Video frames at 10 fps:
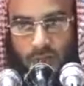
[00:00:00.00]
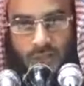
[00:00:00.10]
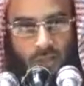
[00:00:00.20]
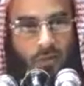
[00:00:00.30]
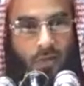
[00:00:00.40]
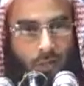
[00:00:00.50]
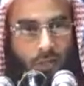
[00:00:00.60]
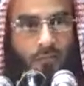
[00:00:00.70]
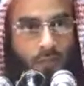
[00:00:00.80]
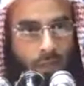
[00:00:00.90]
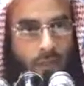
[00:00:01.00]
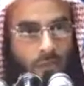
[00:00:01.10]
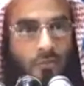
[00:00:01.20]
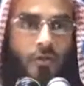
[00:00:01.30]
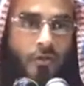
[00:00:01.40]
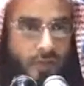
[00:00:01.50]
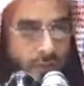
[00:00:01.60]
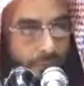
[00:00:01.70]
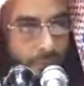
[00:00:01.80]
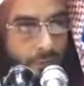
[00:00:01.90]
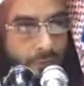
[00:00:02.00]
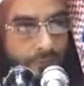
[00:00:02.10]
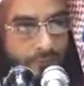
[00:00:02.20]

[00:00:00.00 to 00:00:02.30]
যে কয় রেখাত ভাগ্যে জুটলো নামাজ পড়লো